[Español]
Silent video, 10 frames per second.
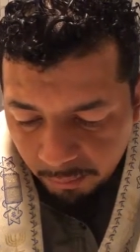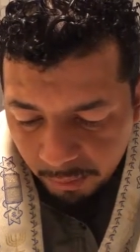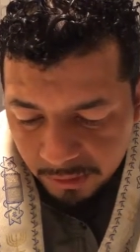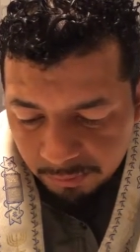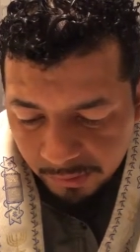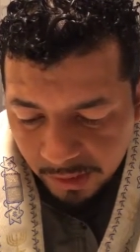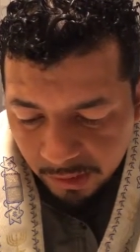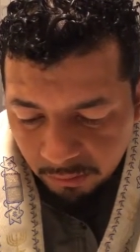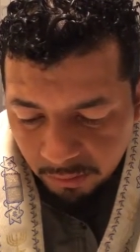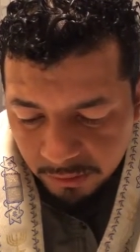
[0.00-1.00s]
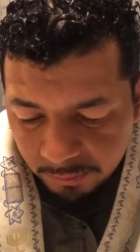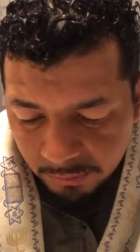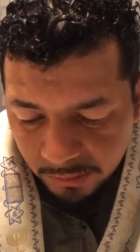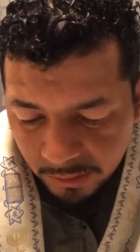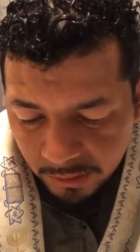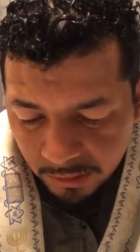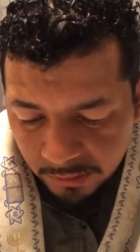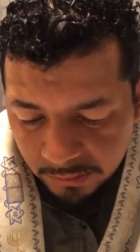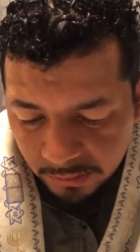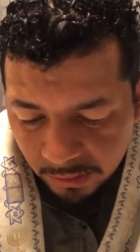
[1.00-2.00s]
Pues para corresponder
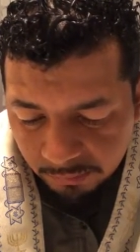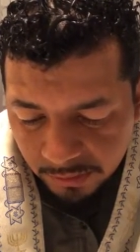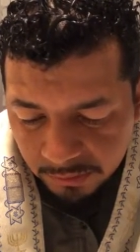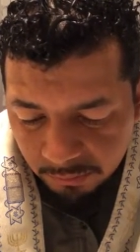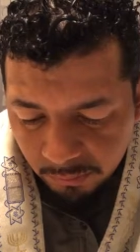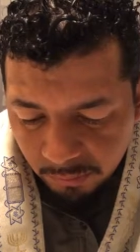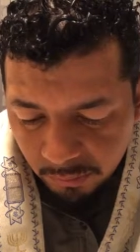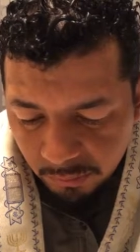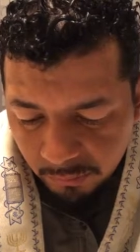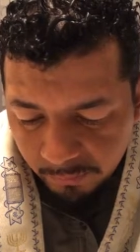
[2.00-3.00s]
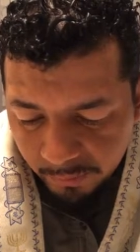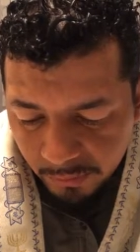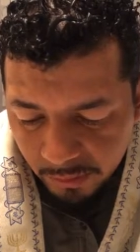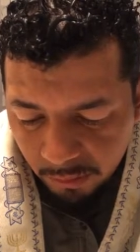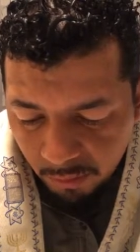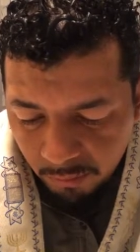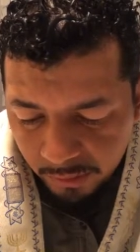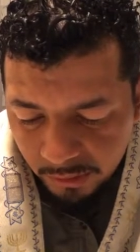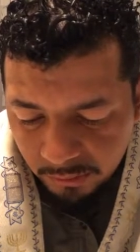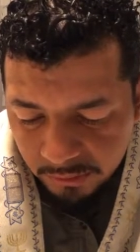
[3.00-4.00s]
del mismo modo, como
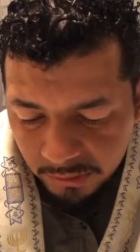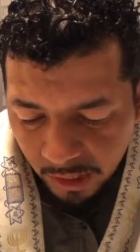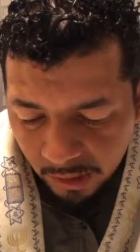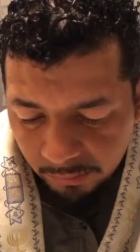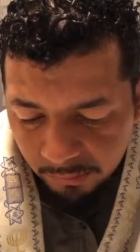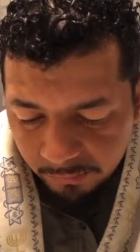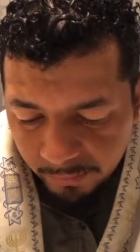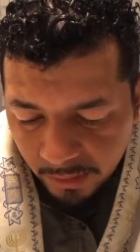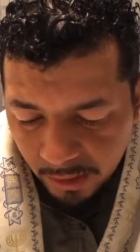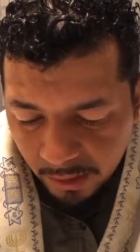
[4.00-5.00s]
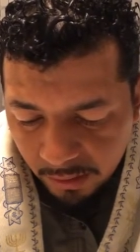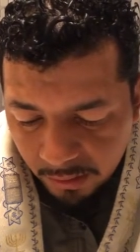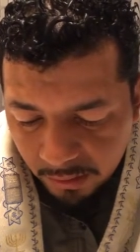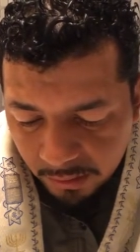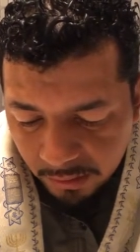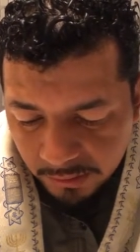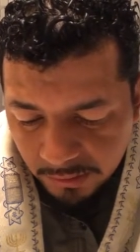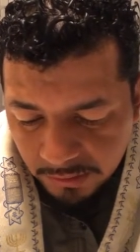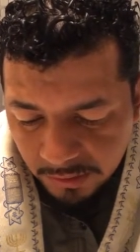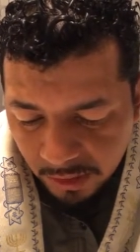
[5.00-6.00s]
hijos hablo,
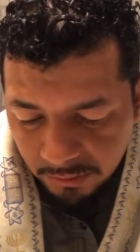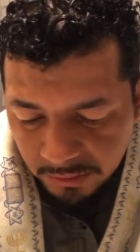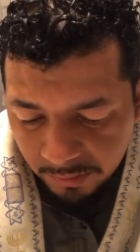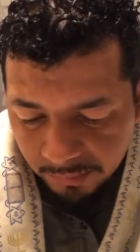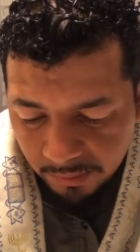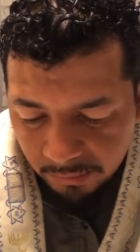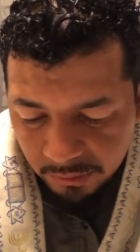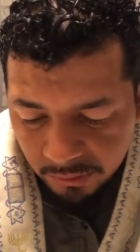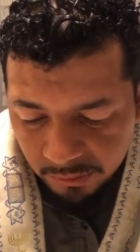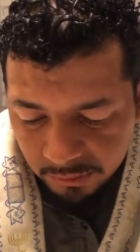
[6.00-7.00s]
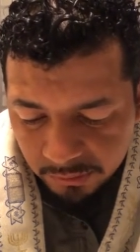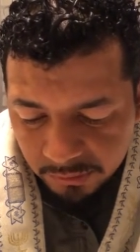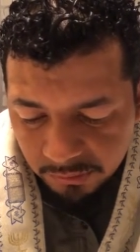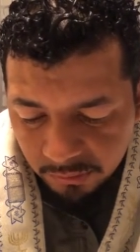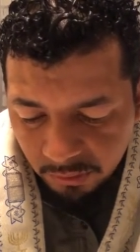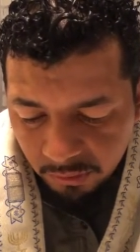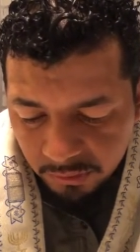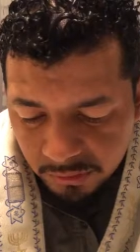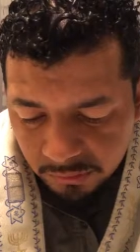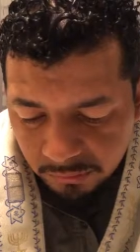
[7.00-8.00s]
ensanchaos también vosotros, no
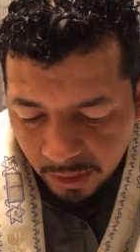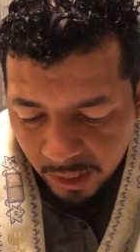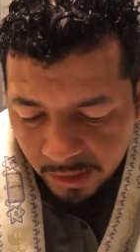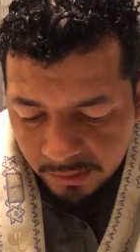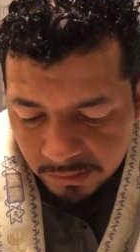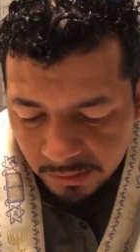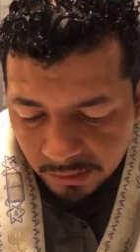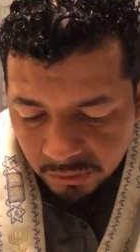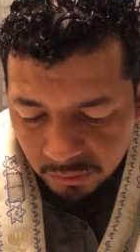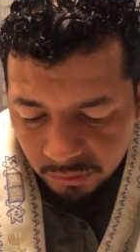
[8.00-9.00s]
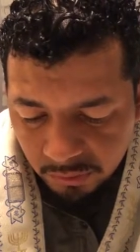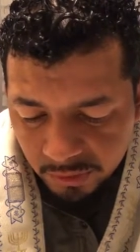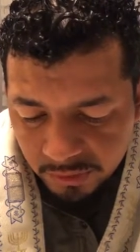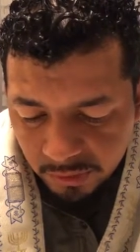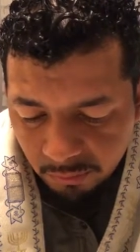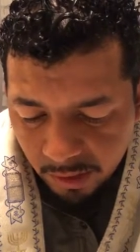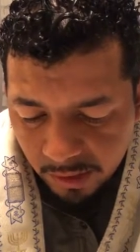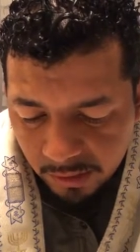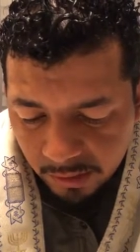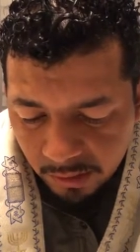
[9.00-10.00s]
os unáis en yugo
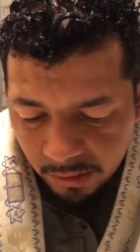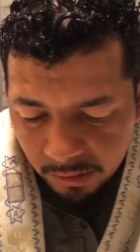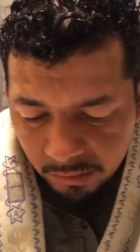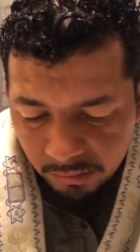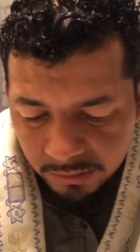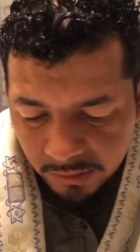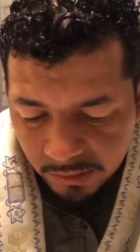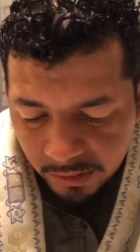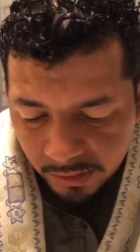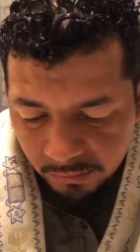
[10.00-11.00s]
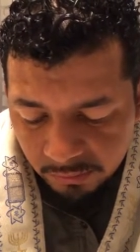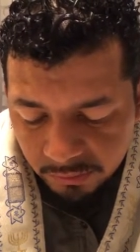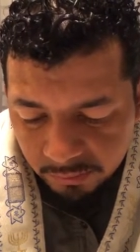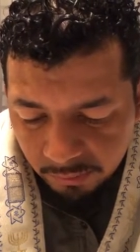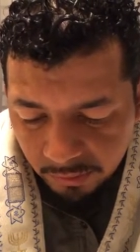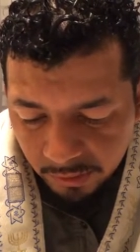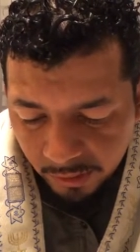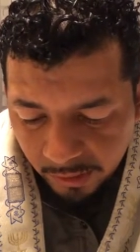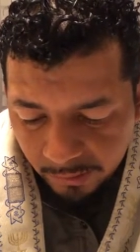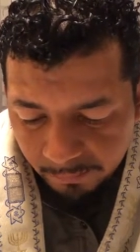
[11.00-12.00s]
desigual con los incrédulos,
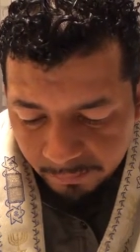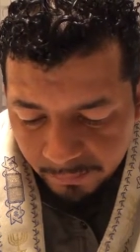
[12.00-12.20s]
porque